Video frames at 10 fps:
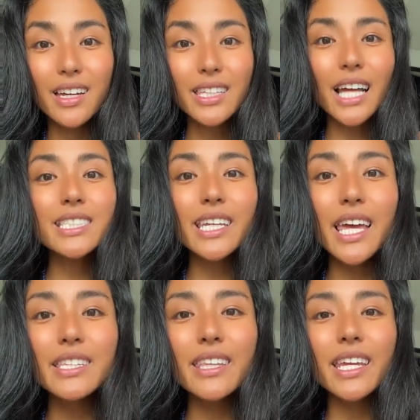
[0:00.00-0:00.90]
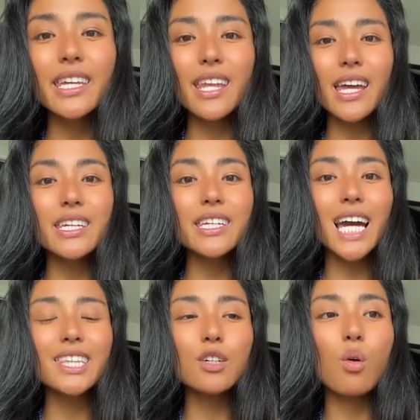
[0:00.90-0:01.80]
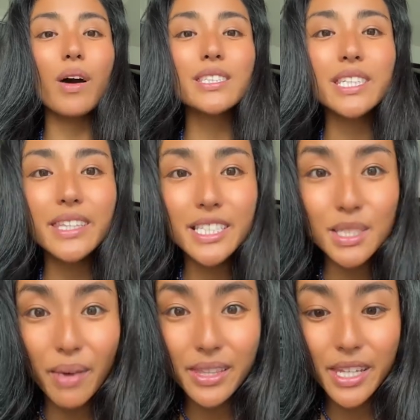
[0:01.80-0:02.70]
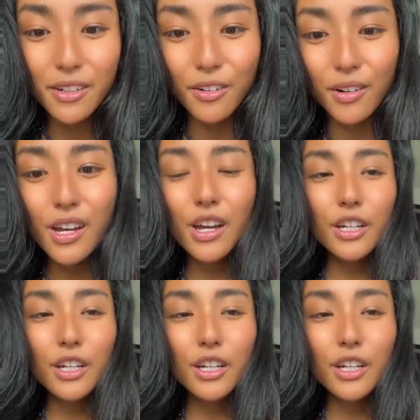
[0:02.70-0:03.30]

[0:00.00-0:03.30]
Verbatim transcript: 多次元的な生き方を忘れてしまってるの。